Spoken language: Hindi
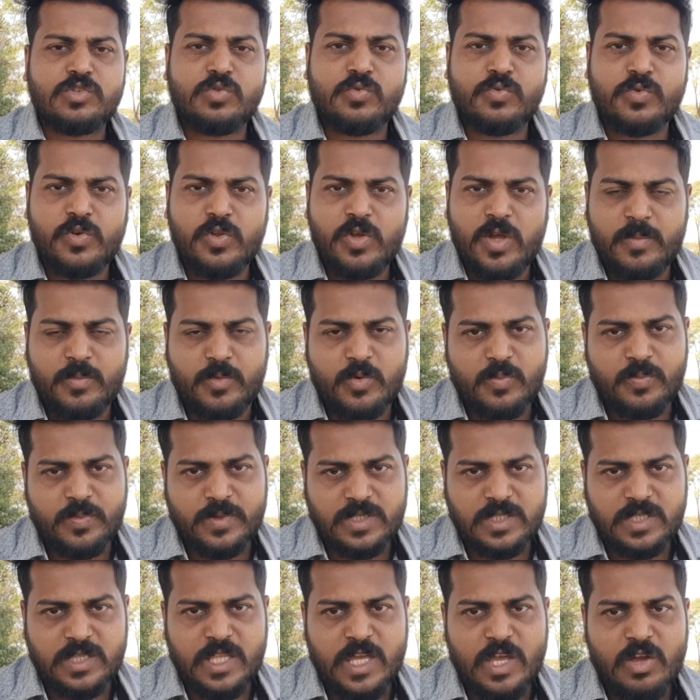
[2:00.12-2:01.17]
का जो वीडियो आपको
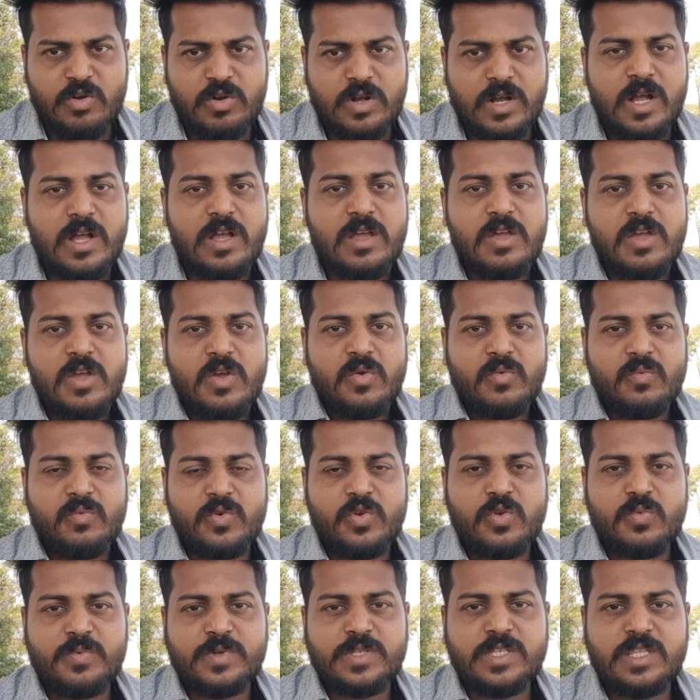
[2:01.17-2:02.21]
पसंद आया होगा
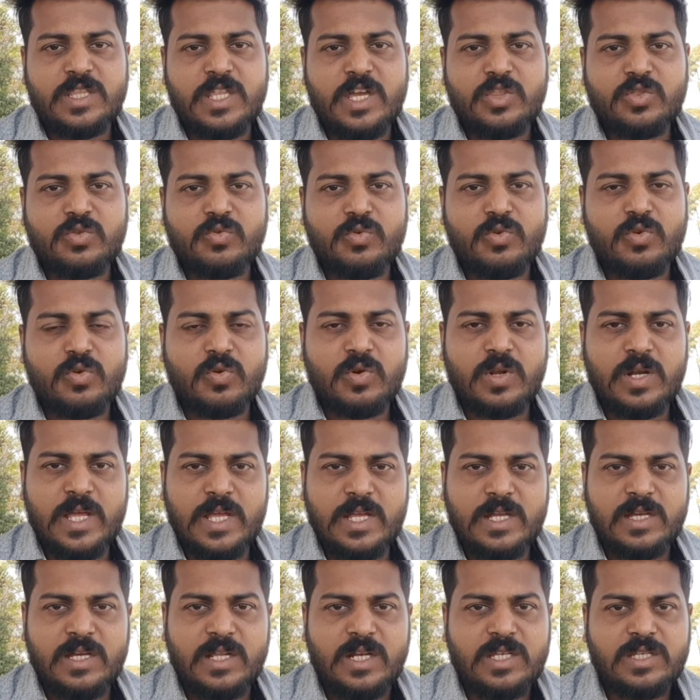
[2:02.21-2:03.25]
वीडियो पसंद आए तो वीडियो को
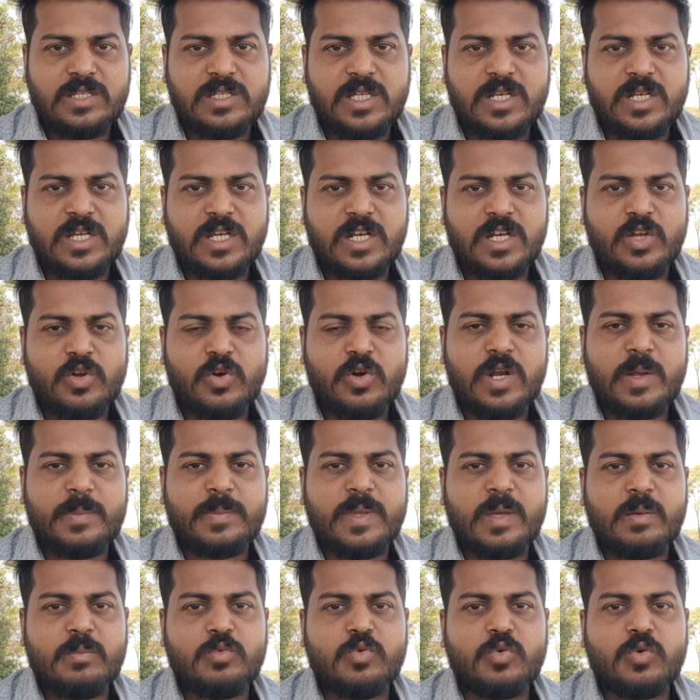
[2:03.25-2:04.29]
लाइक करें शेयर करें और
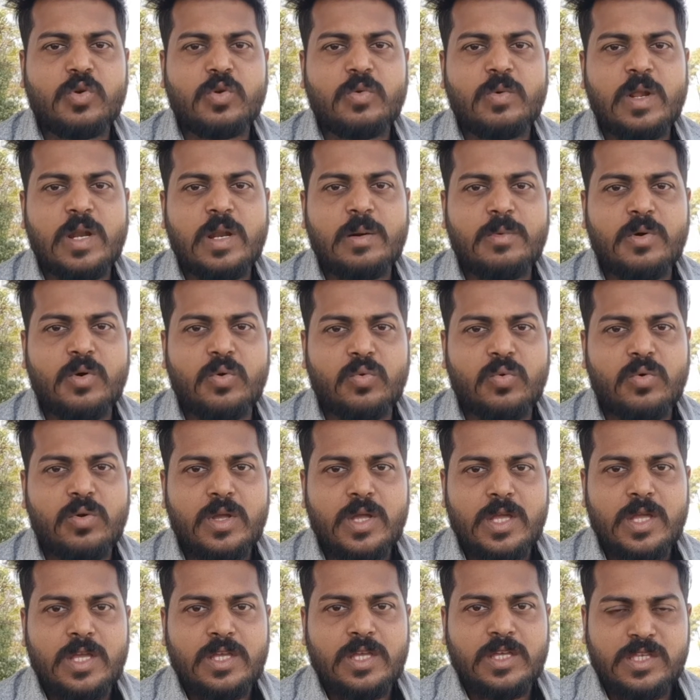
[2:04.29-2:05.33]
अपना बोकड़ वाला भाऊ
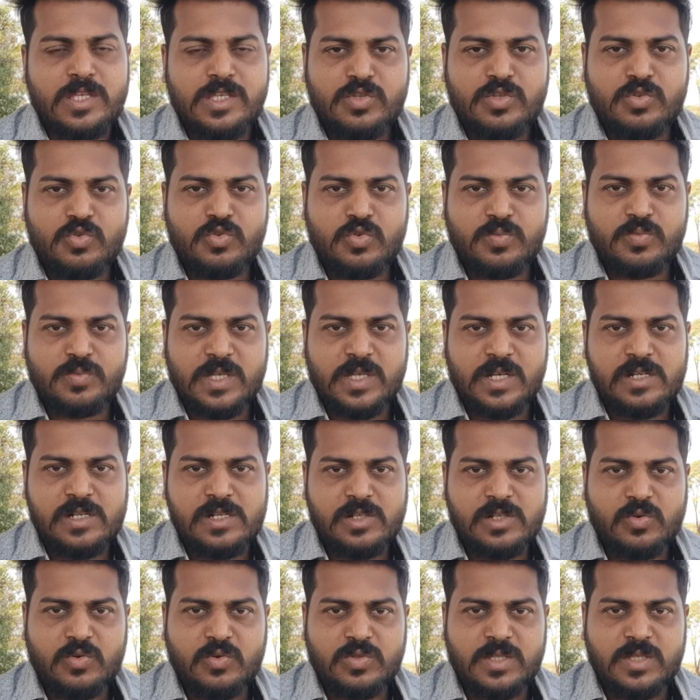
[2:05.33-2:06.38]
इस यूट्यूब
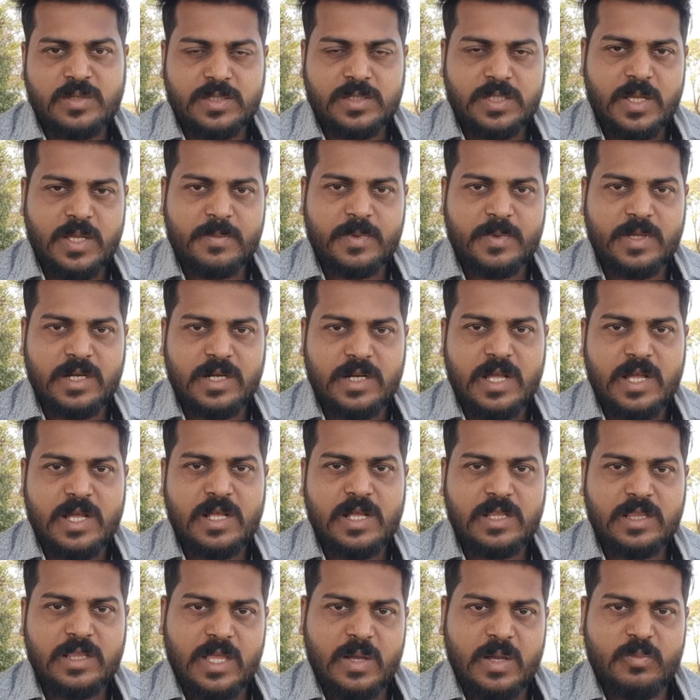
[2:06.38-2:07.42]
चैनल को सब्सक्राइब करना
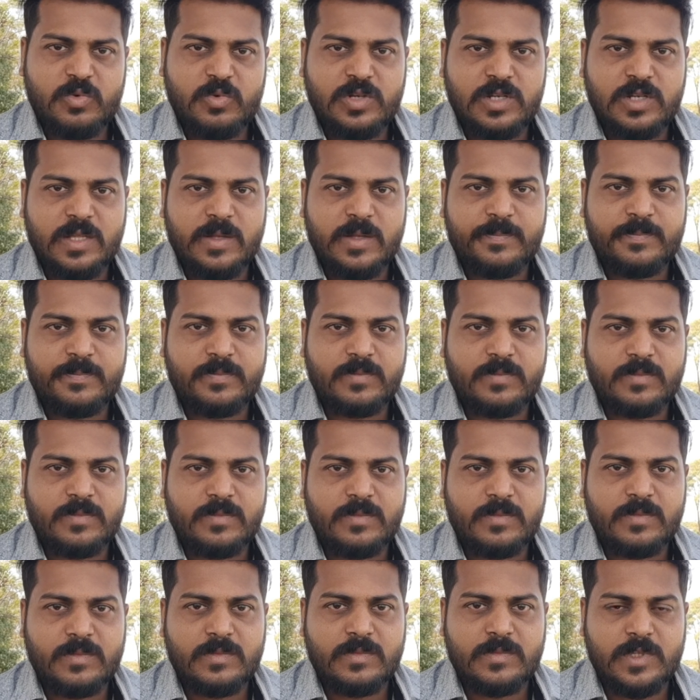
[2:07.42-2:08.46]
ना भूलिए
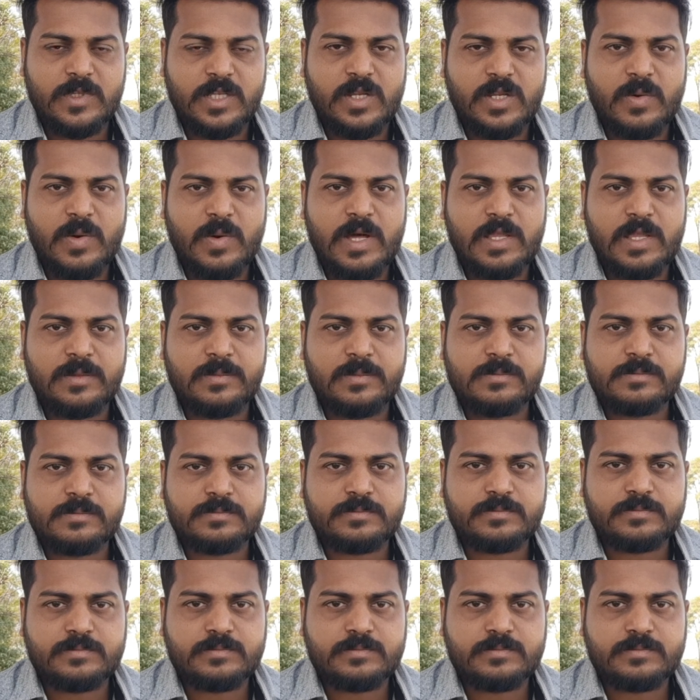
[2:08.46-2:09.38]
धन्यवाद